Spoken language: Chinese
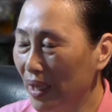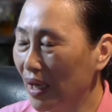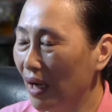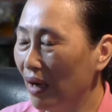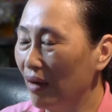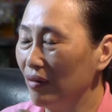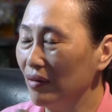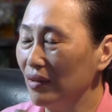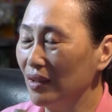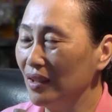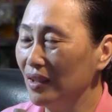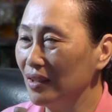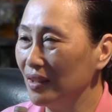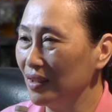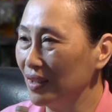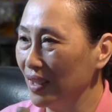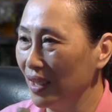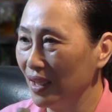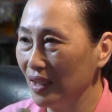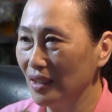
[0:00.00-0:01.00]
到，伊就
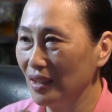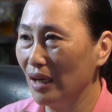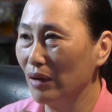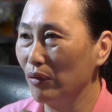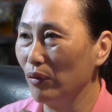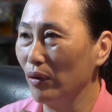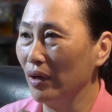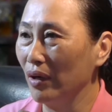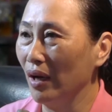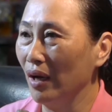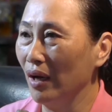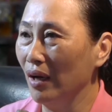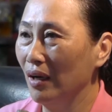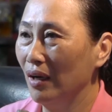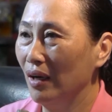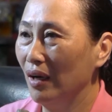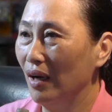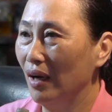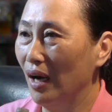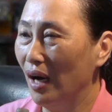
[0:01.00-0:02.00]
伫遐咧等阮啊，
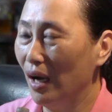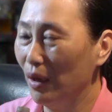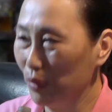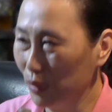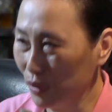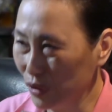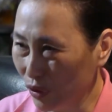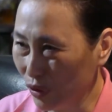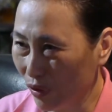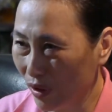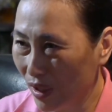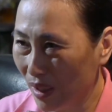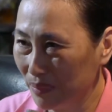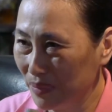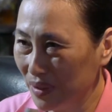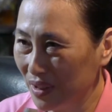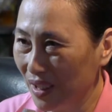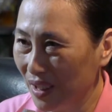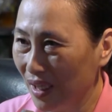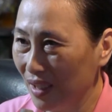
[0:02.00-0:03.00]
啊非常感
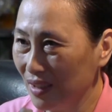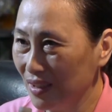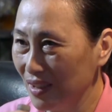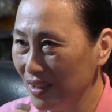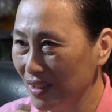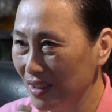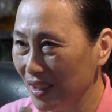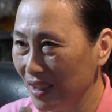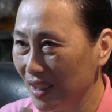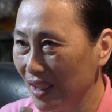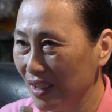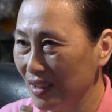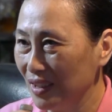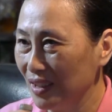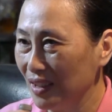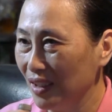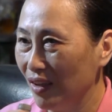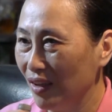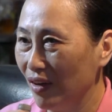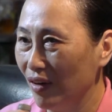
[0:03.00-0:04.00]
谢，真济代
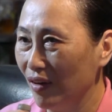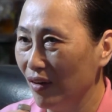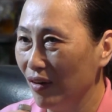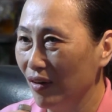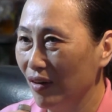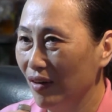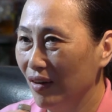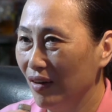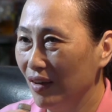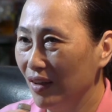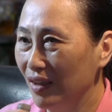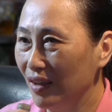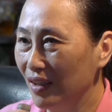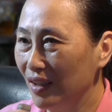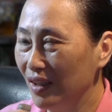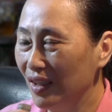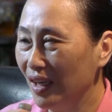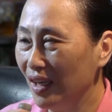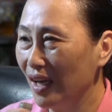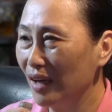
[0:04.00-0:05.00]
志吼。
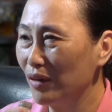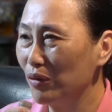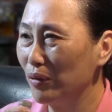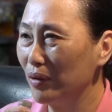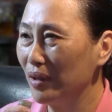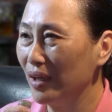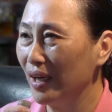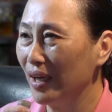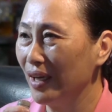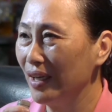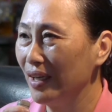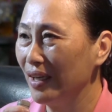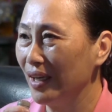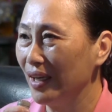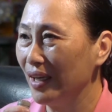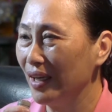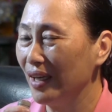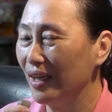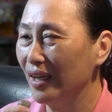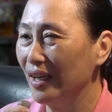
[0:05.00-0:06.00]
伊呾阮的迄
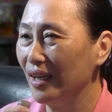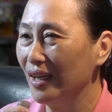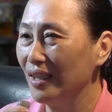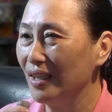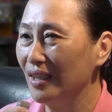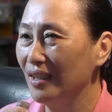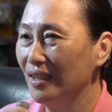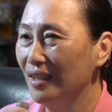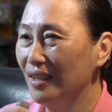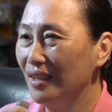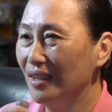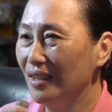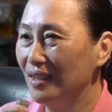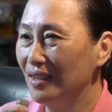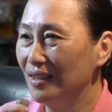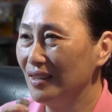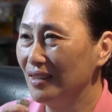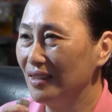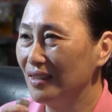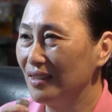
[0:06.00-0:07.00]
个、
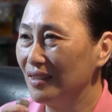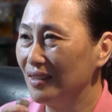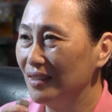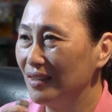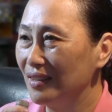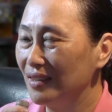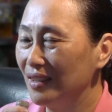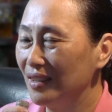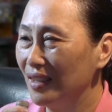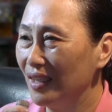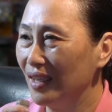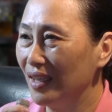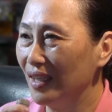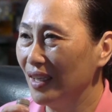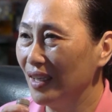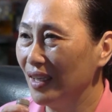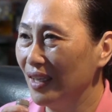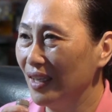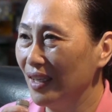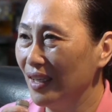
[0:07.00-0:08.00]
迄
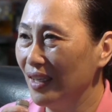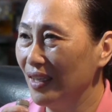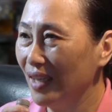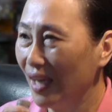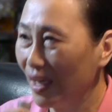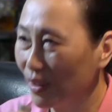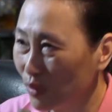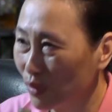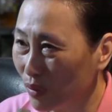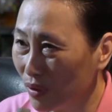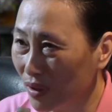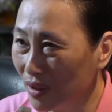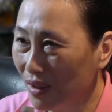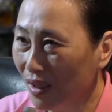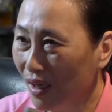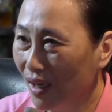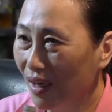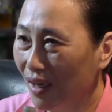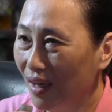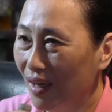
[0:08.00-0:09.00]
个领队
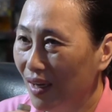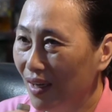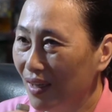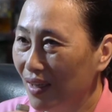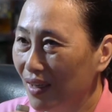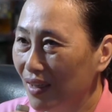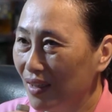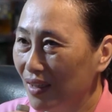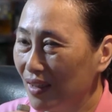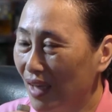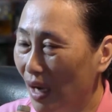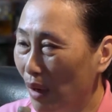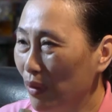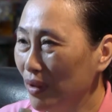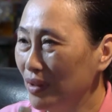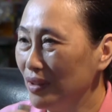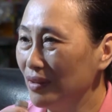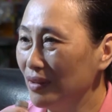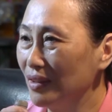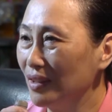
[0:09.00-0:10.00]
到
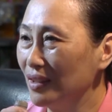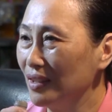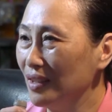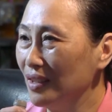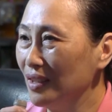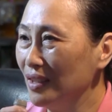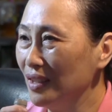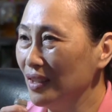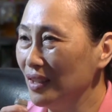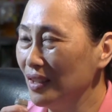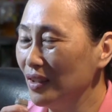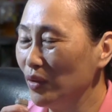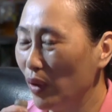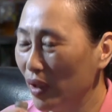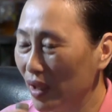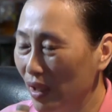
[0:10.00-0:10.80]
的时阵，就是伊带